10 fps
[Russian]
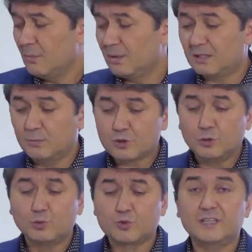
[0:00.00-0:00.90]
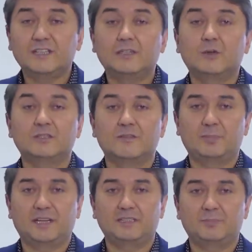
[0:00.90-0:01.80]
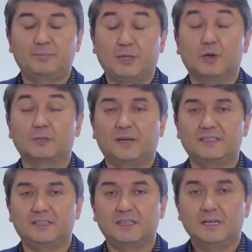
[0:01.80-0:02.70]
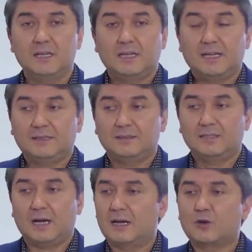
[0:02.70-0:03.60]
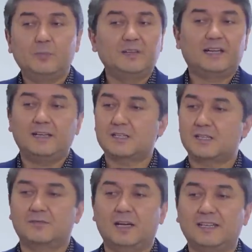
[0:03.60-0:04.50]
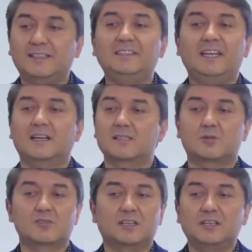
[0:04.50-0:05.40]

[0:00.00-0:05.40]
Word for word: потому что нужда не дает им вперед, пойти. Их огромное количество идей остается